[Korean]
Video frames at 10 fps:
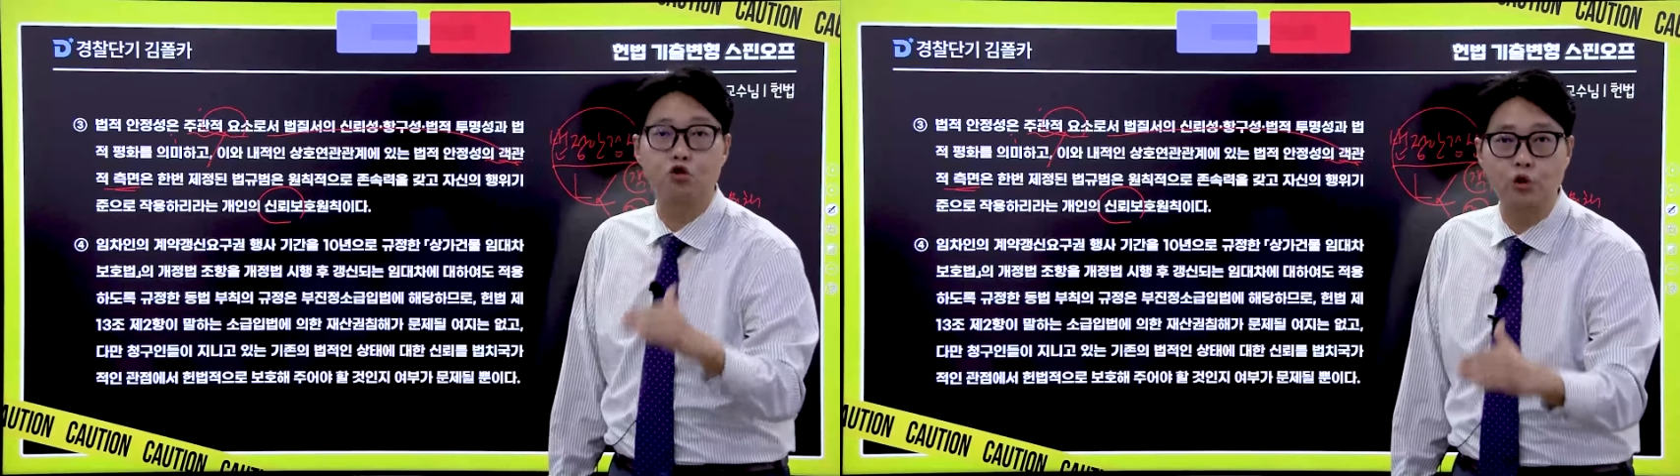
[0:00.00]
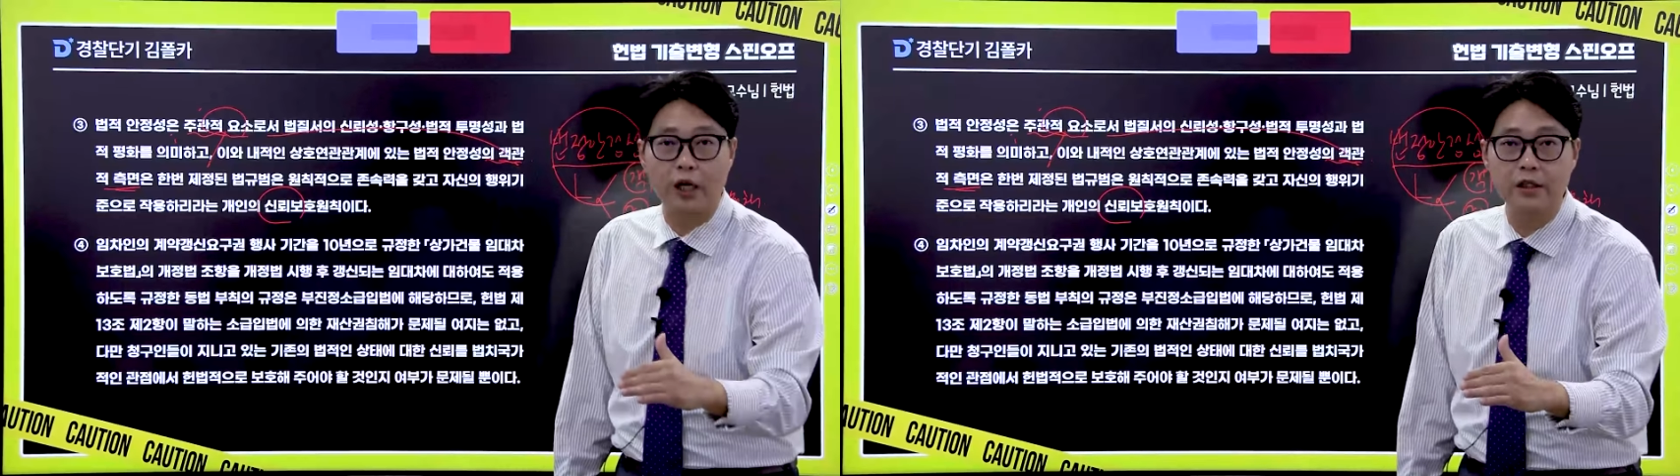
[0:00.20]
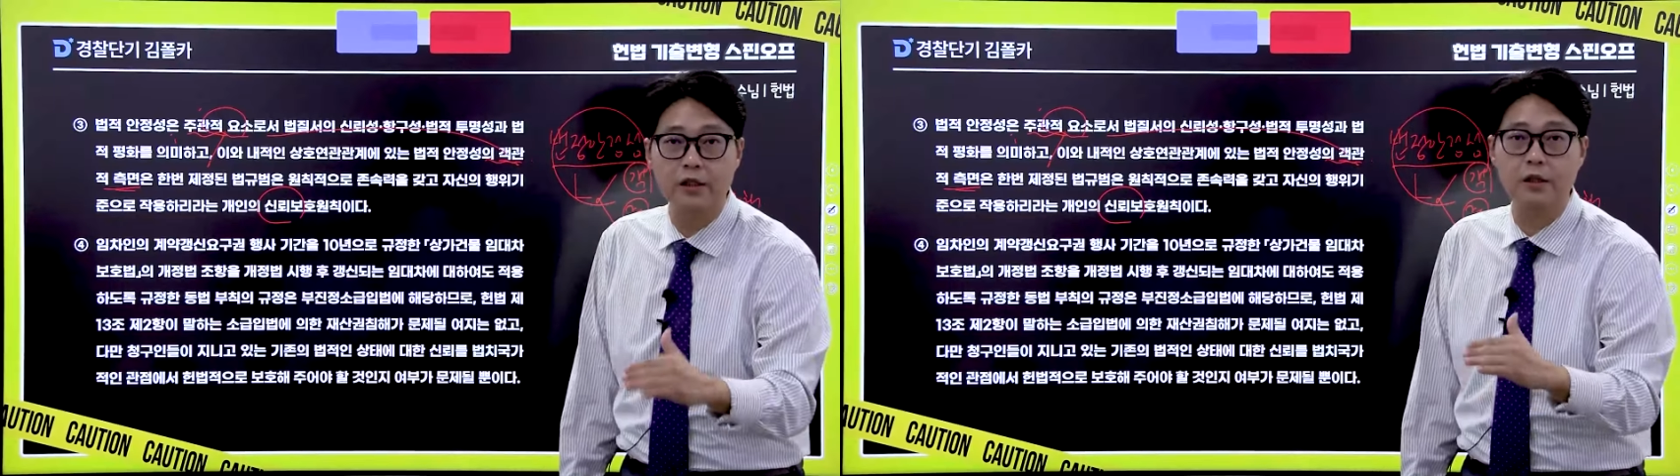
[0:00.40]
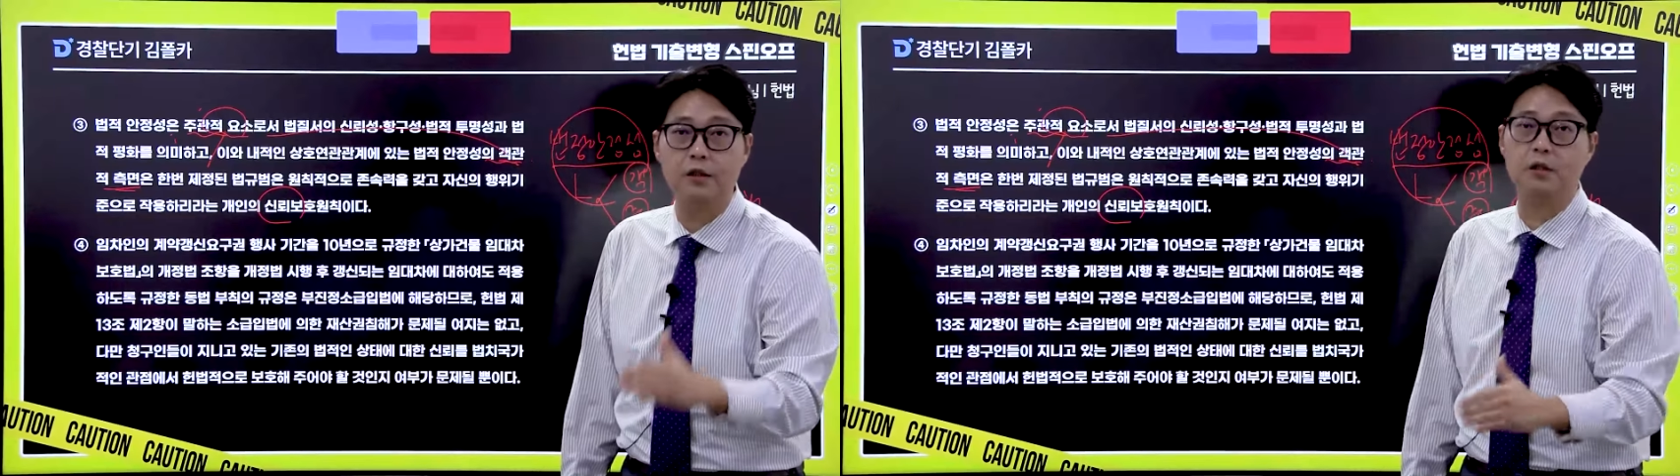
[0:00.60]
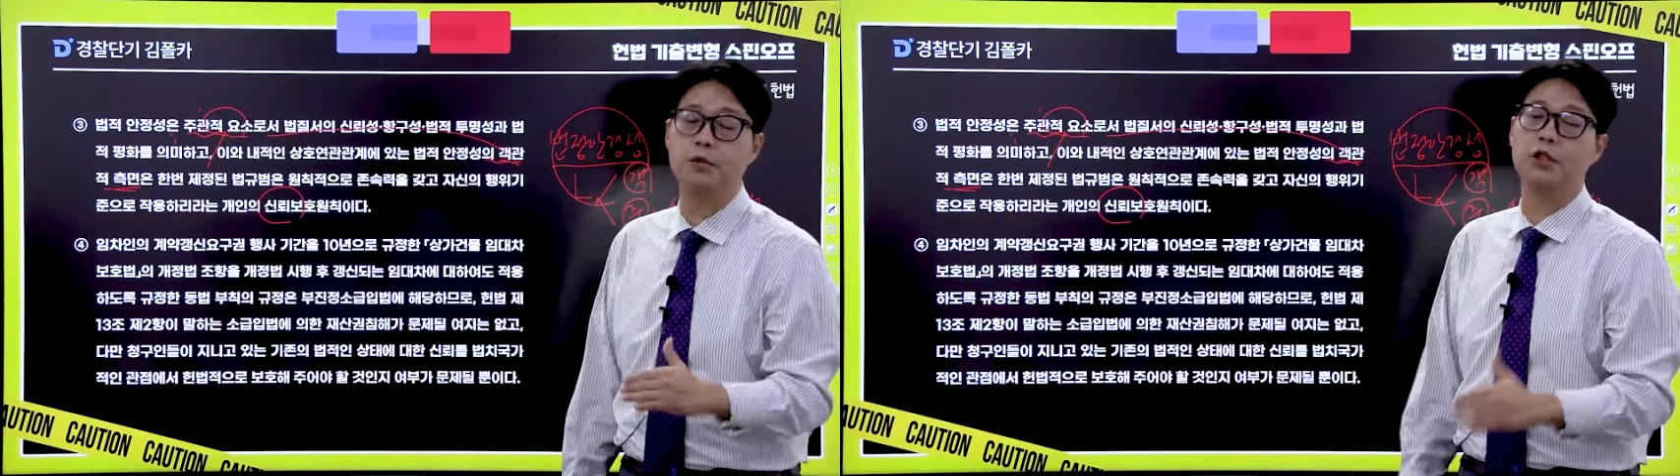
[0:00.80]
주관적
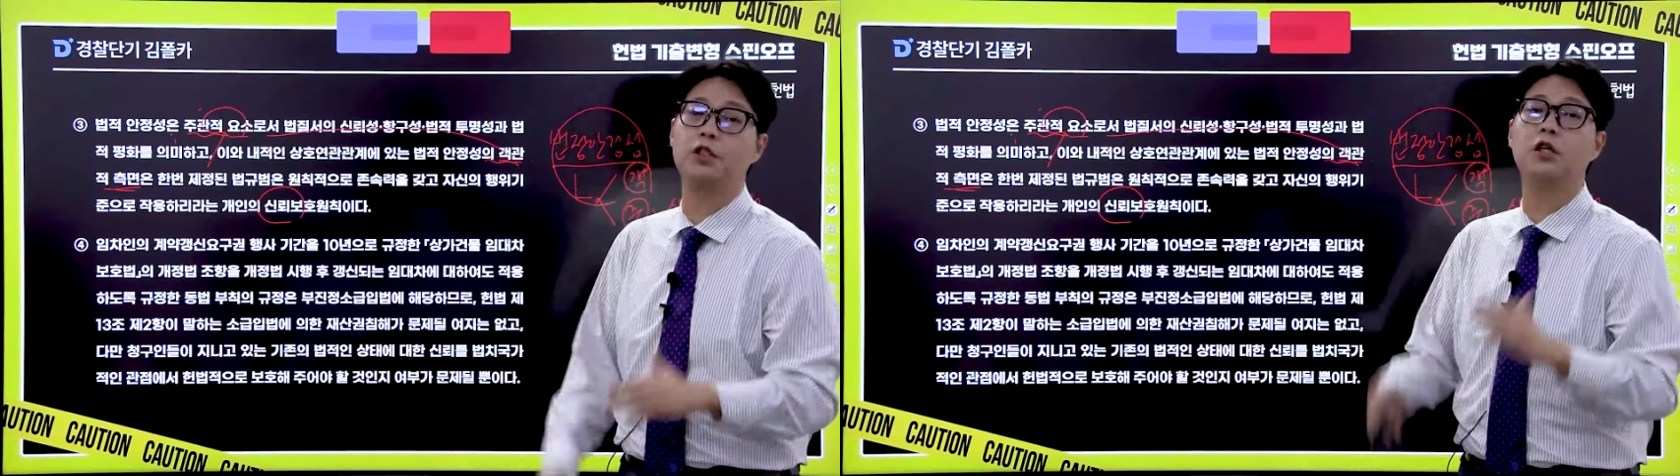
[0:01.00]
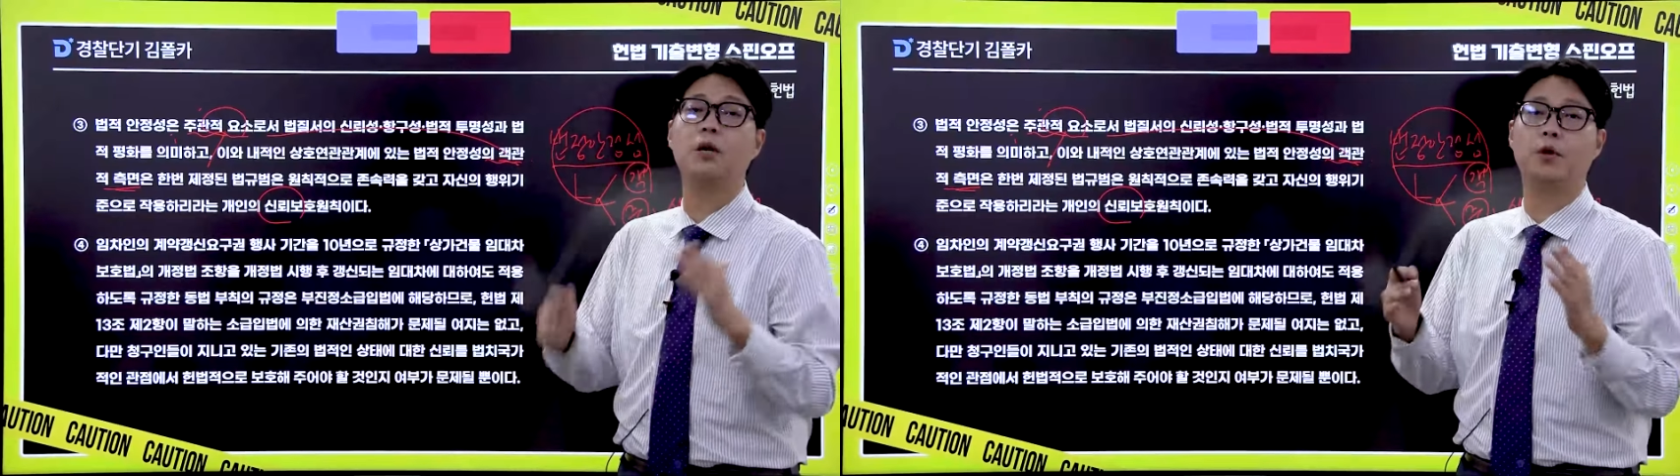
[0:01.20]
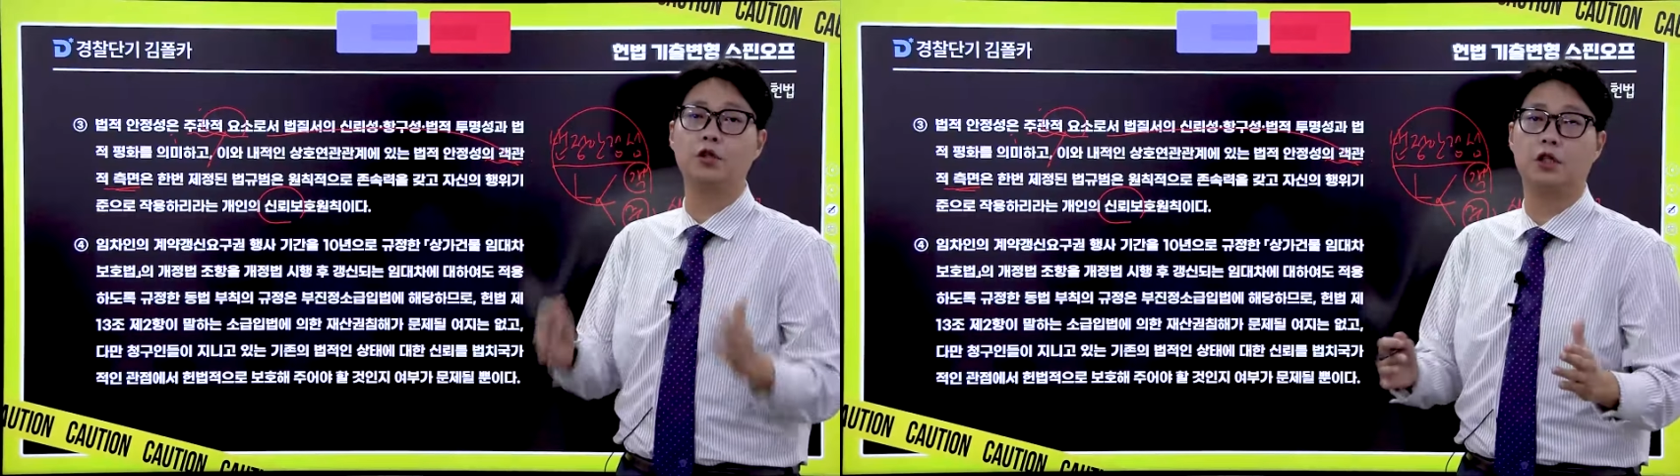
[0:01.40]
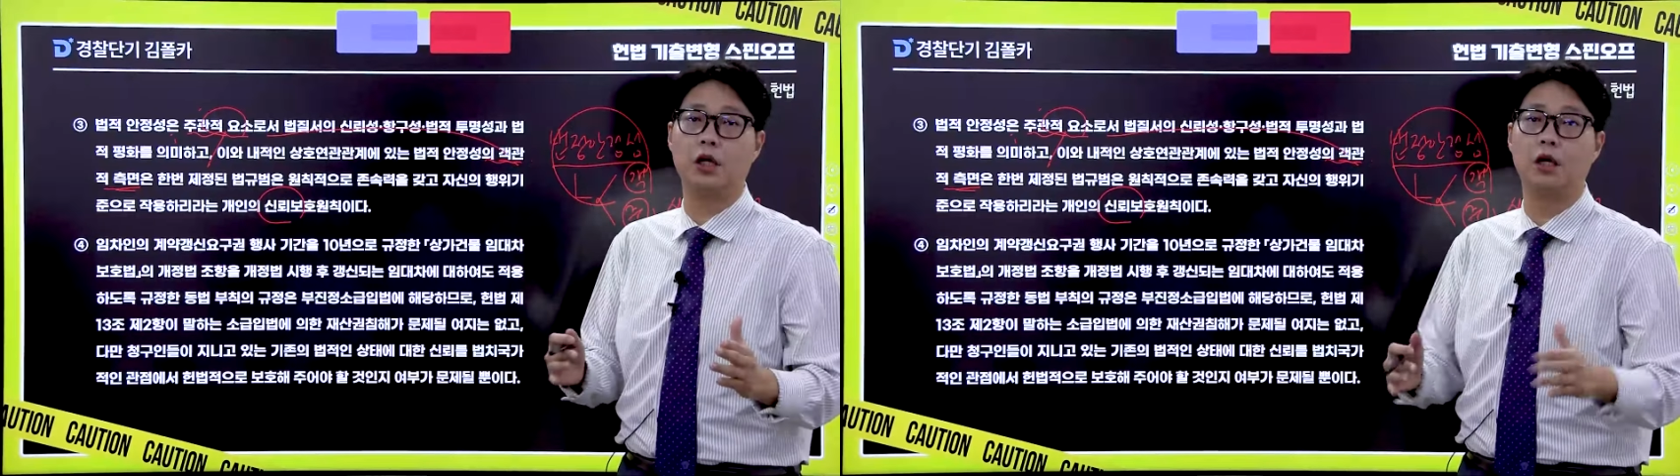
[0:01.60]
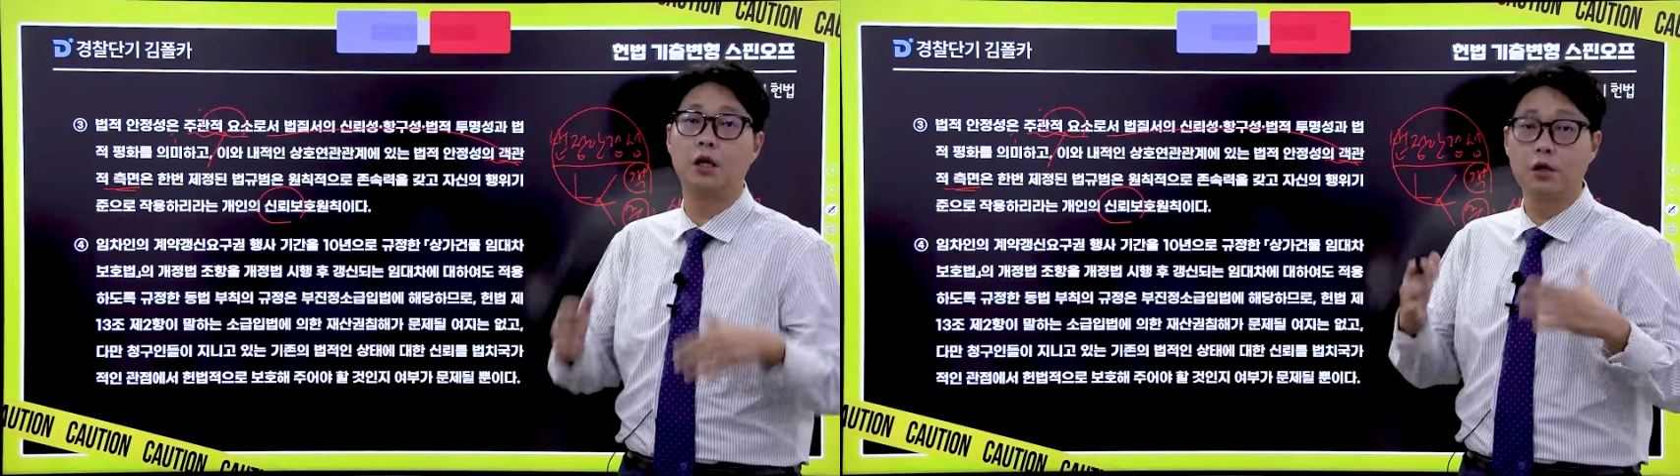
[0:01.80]
측면이 신뢰보 원치다